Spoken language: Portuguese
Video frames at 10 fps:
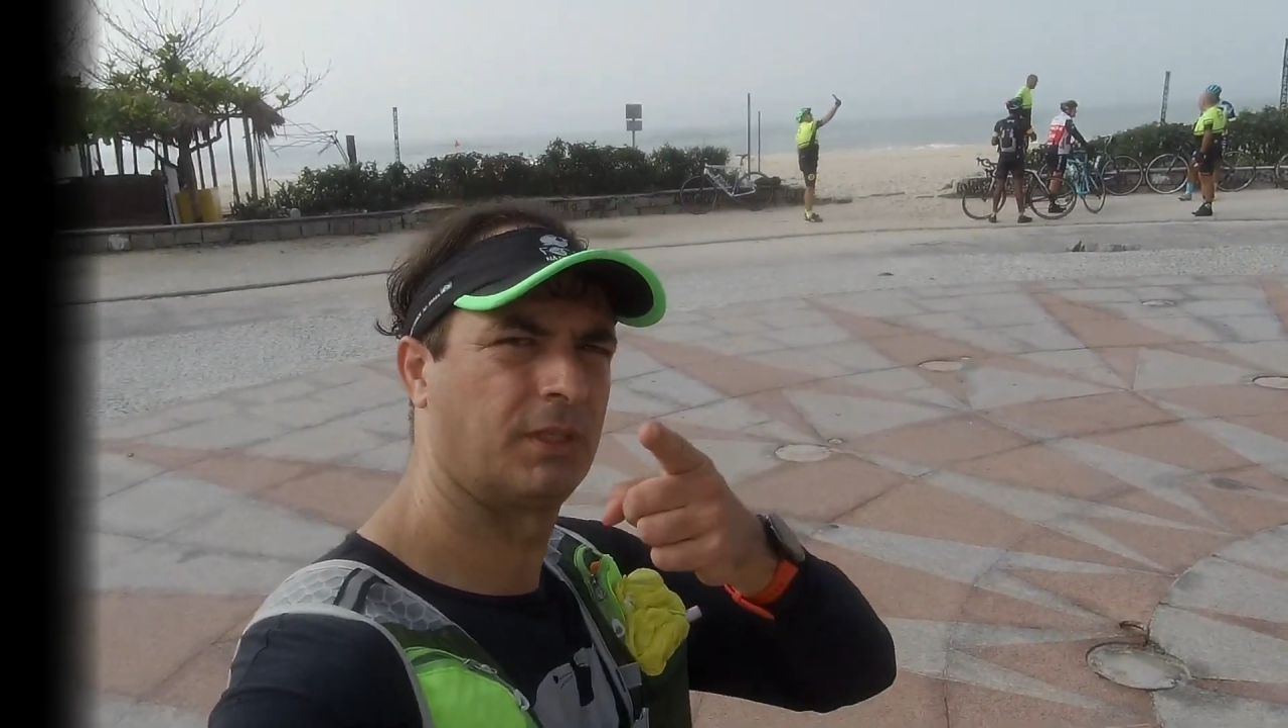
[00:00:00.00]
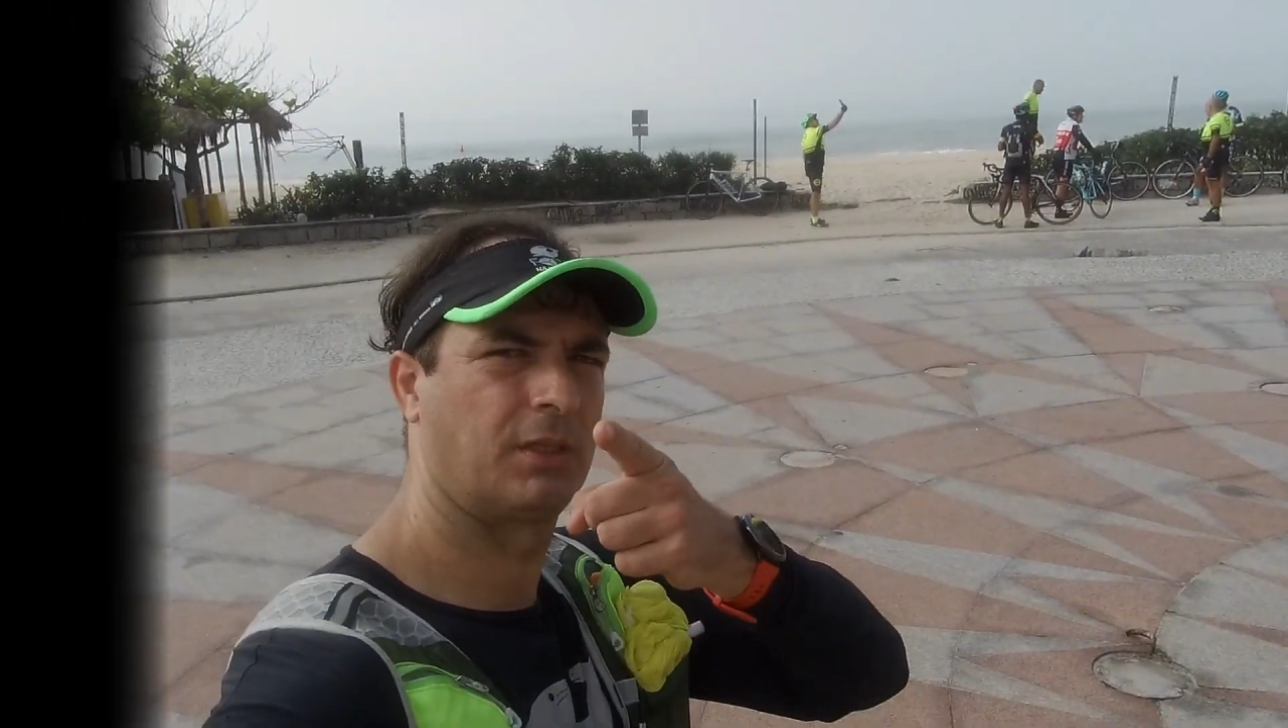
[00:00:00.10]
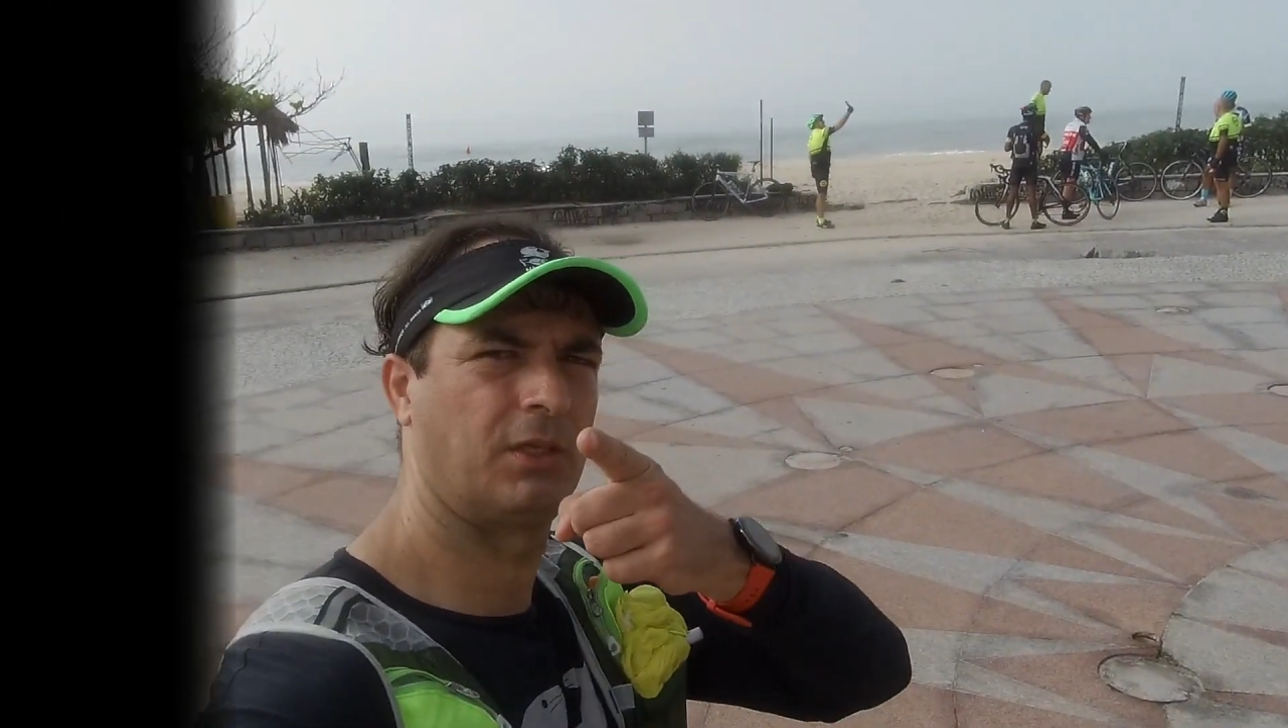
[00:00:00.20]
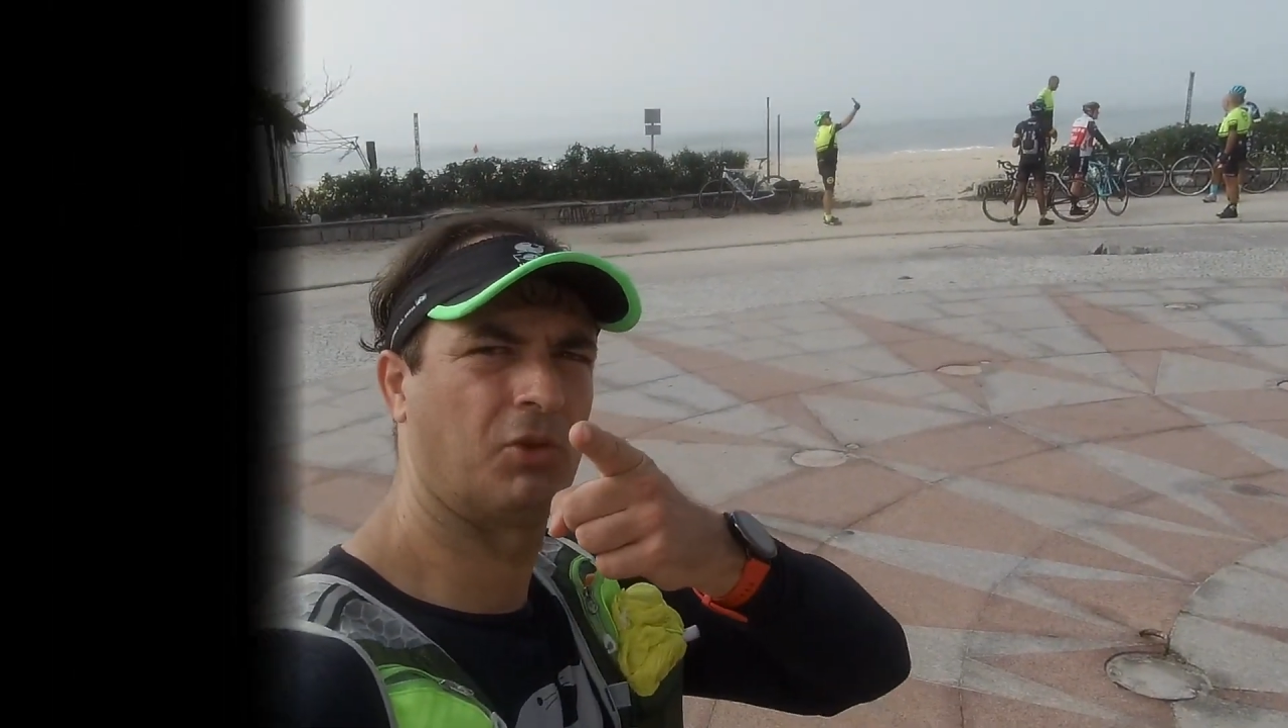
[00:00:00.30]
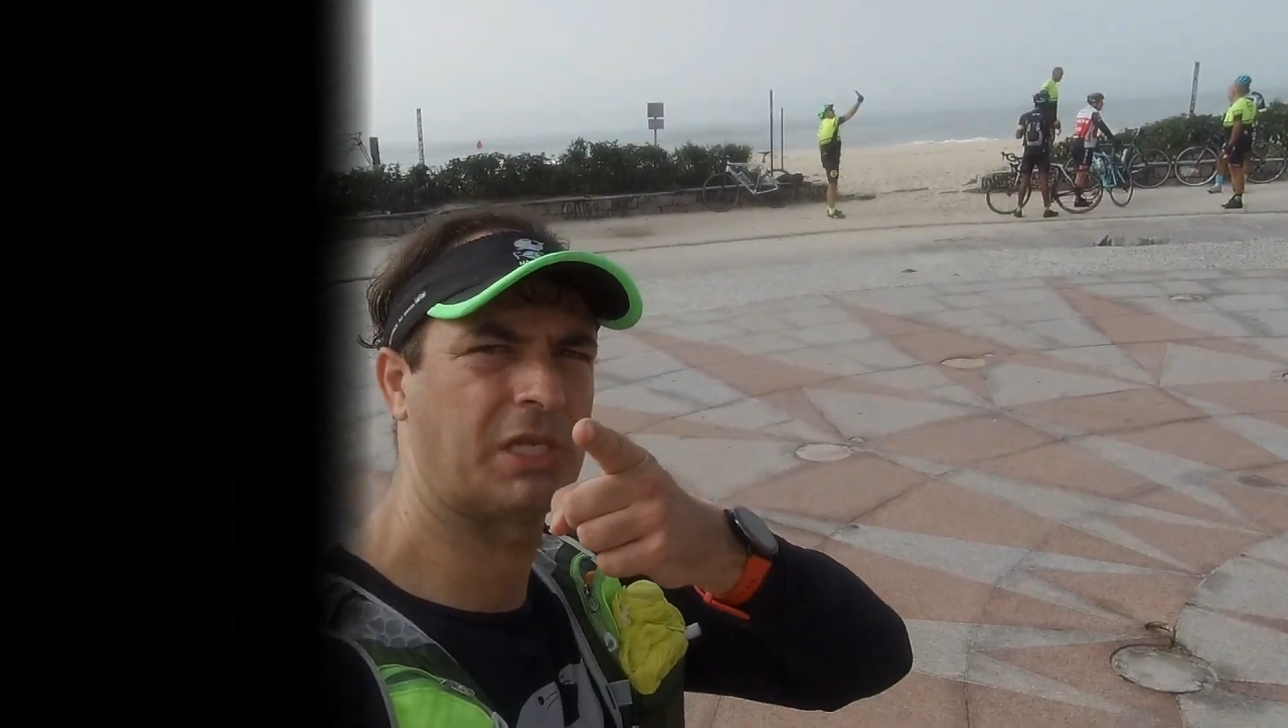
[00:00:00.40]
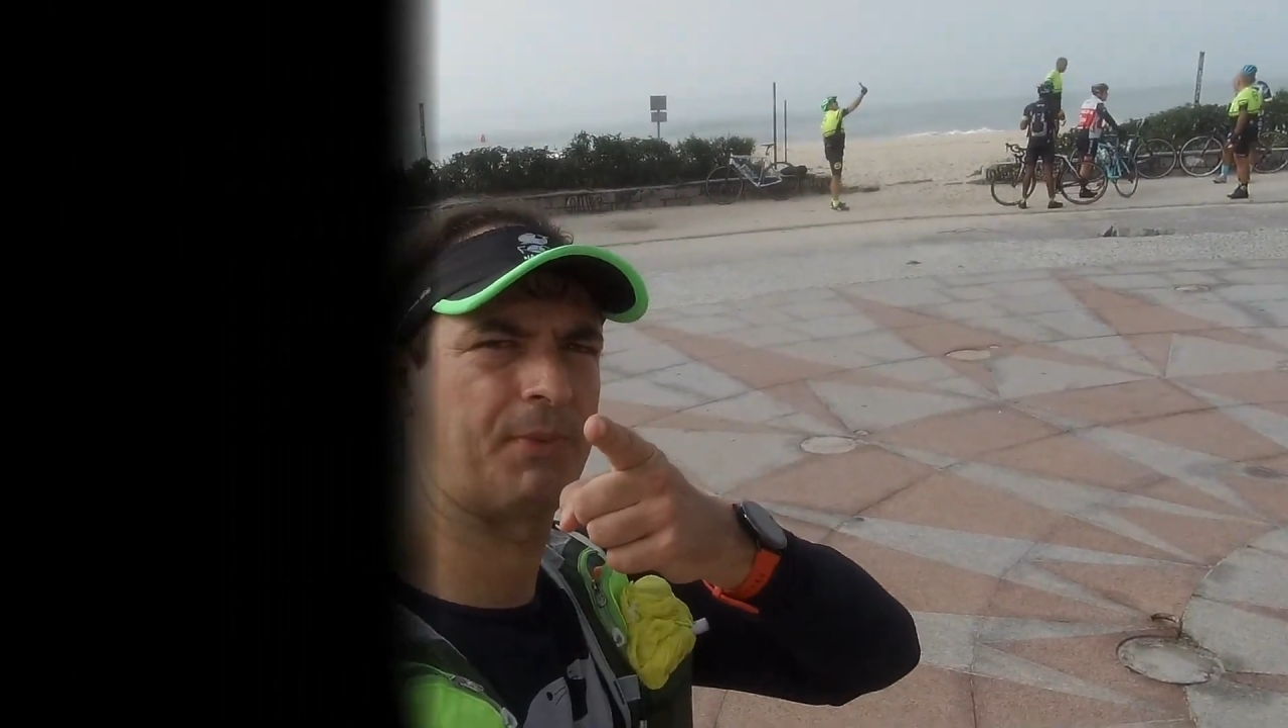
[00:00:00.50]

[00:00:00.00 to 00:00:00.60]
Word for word: Que Deus